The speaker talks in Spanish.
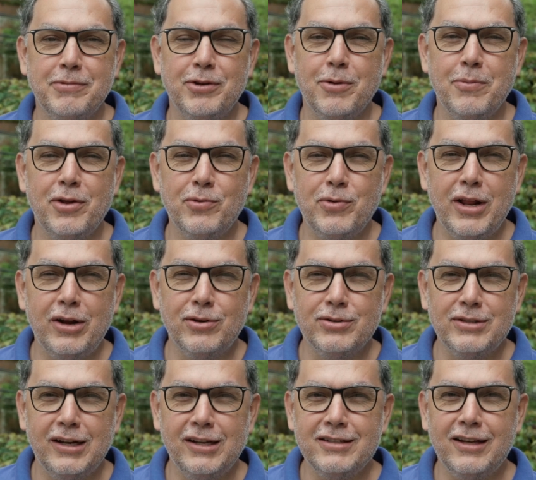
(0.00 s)
mi nombre es William
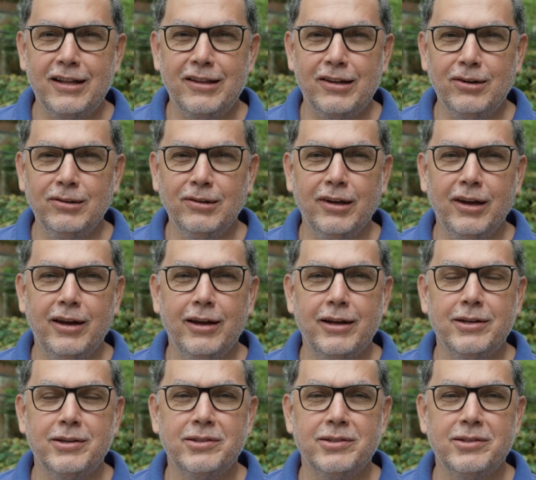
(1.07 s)
González Calderón, eh,